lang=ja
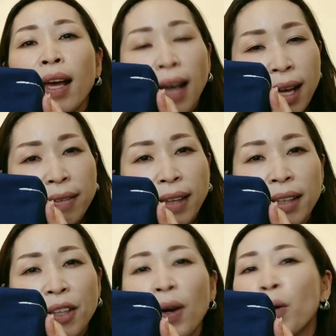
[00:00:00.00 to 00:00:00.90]
簡
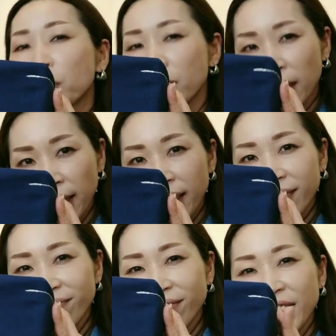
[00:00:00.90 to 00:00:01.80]
単にはほつれない、
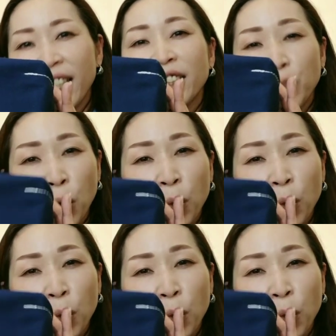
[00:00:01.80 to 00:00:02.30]
じゃあ丈